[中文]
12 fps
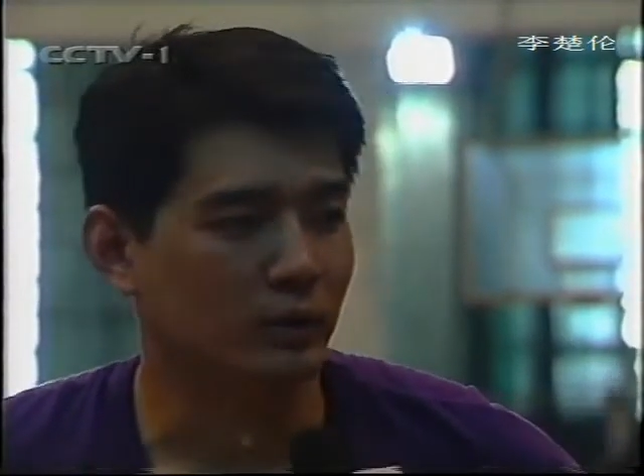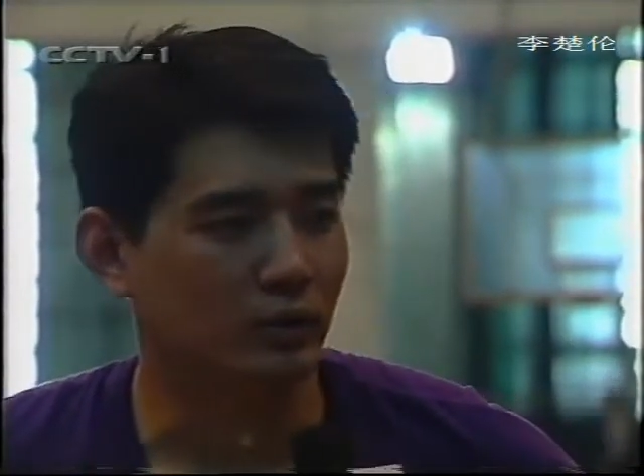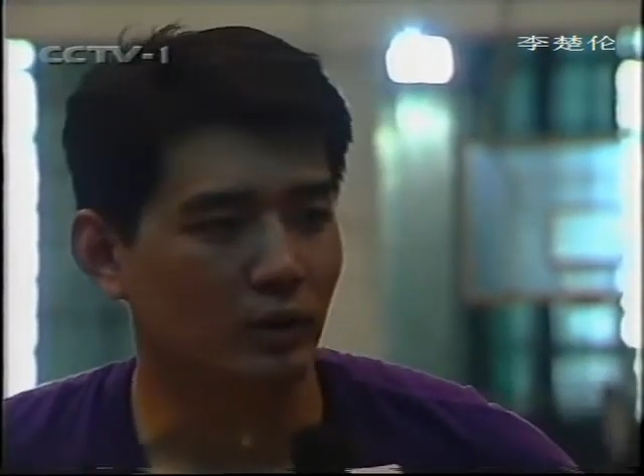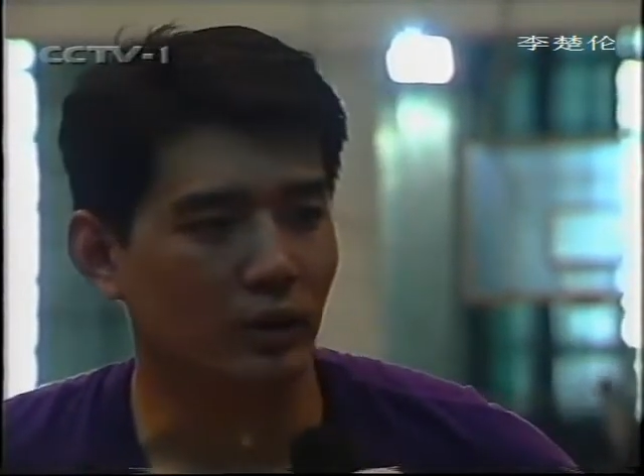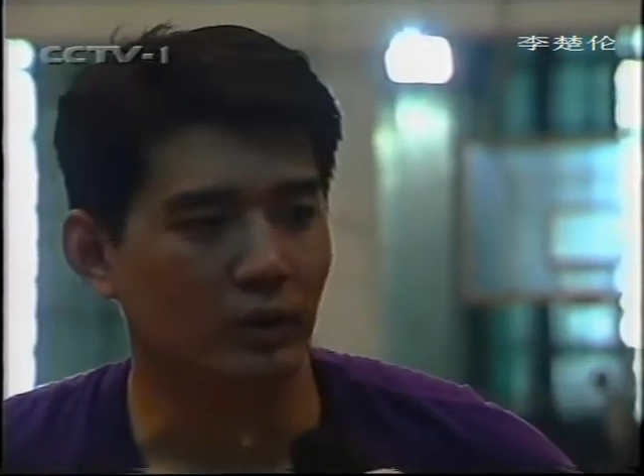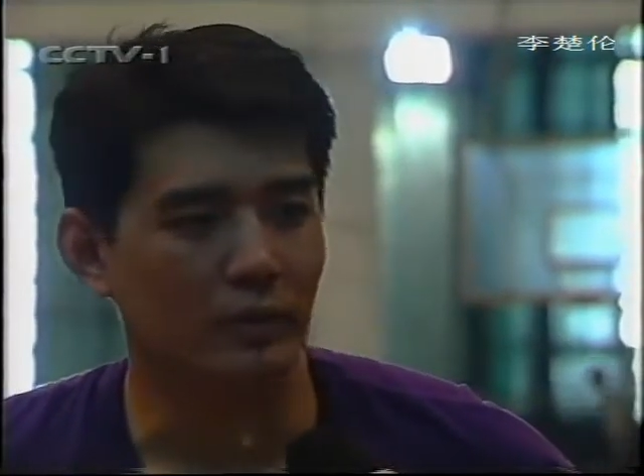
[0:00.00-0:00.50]
从
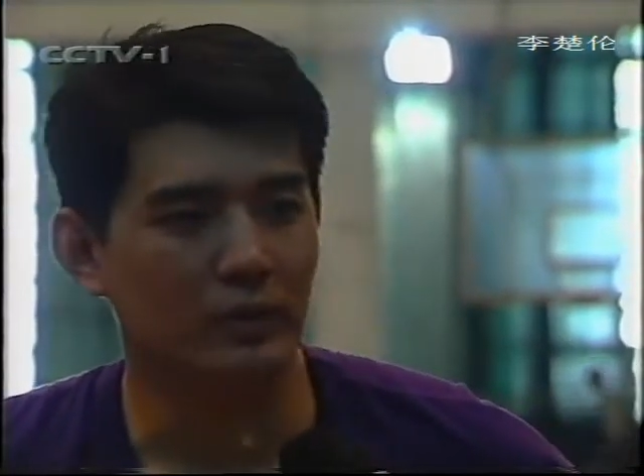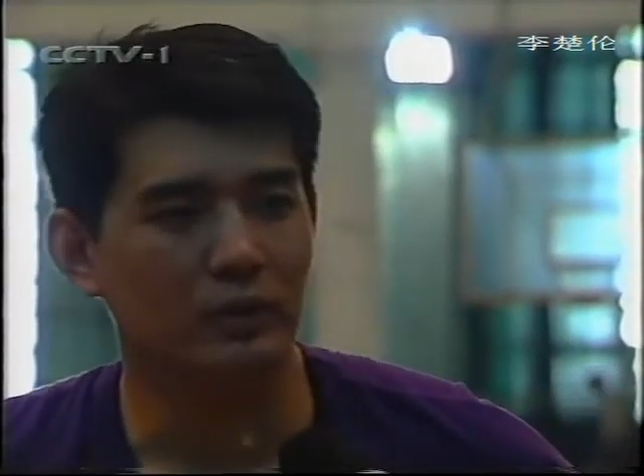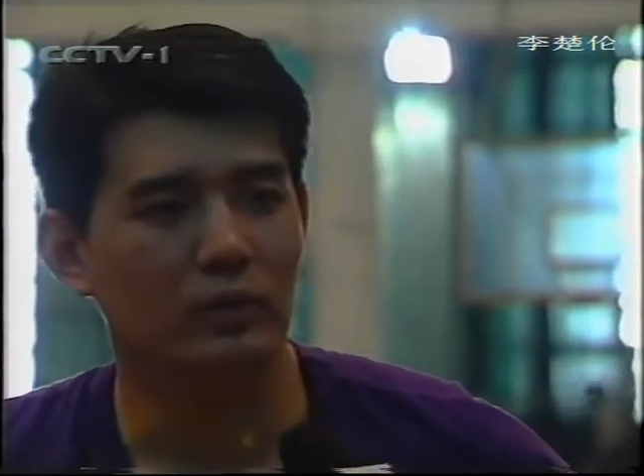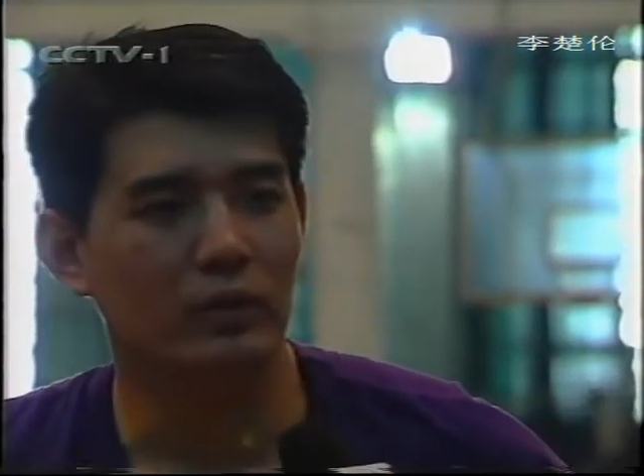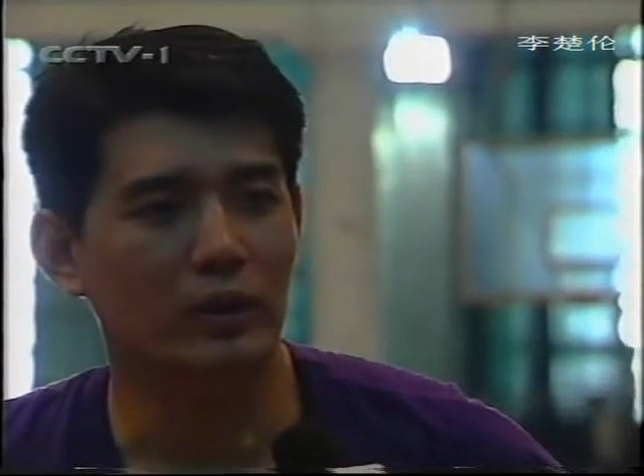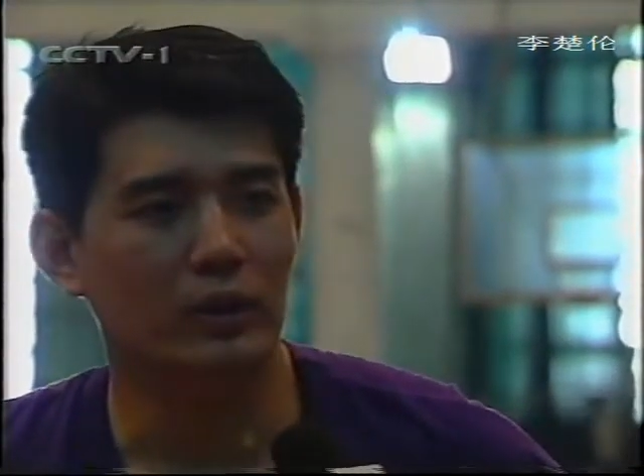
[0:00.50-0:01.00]
那个平
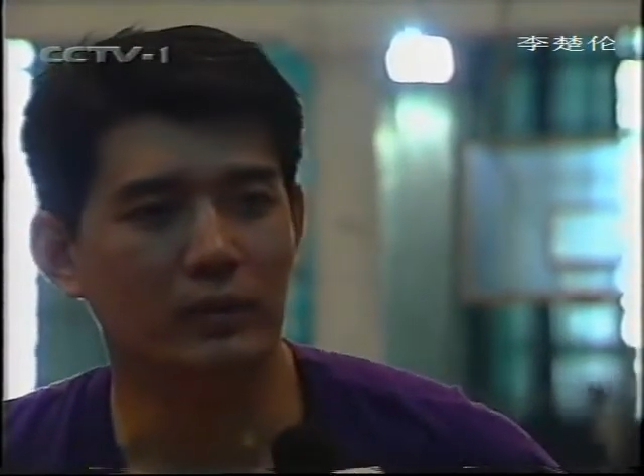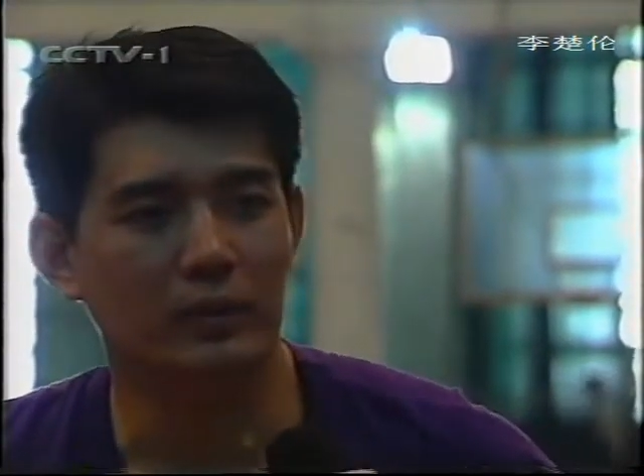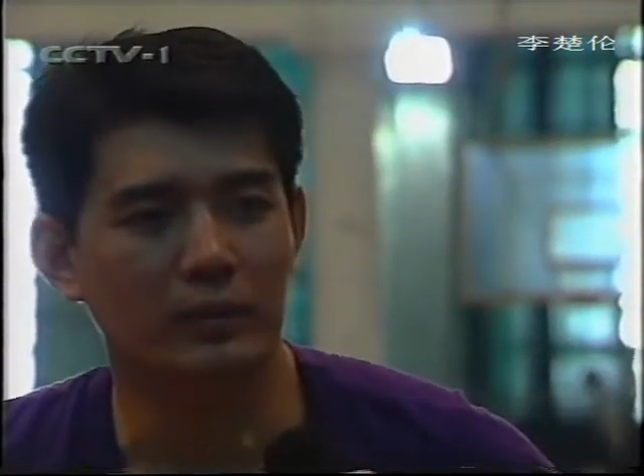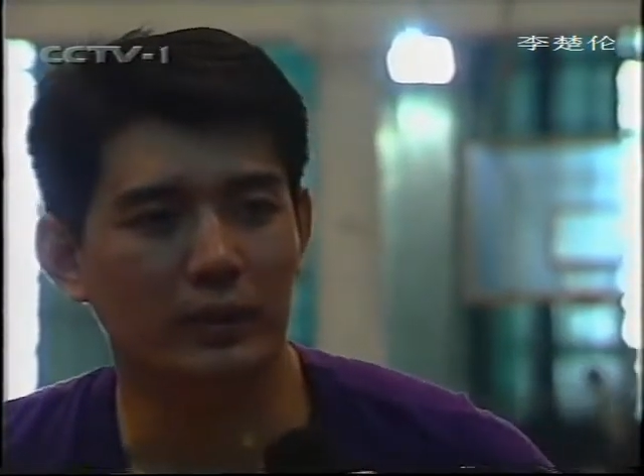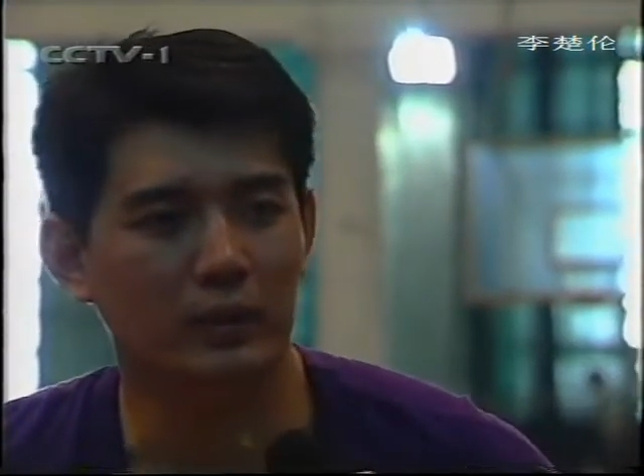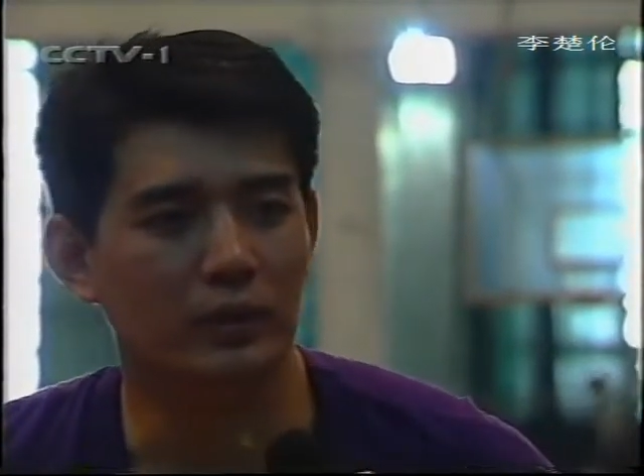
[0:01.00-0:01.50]
时管理
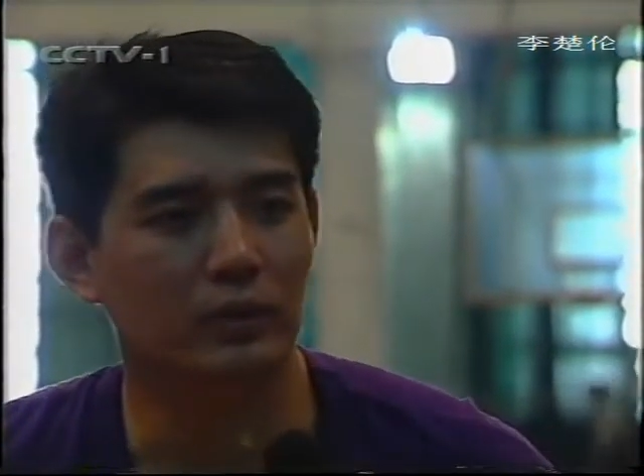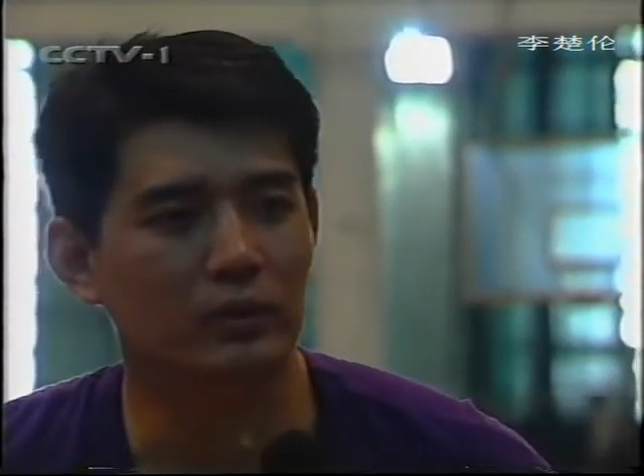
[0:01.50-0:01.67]
吧，比较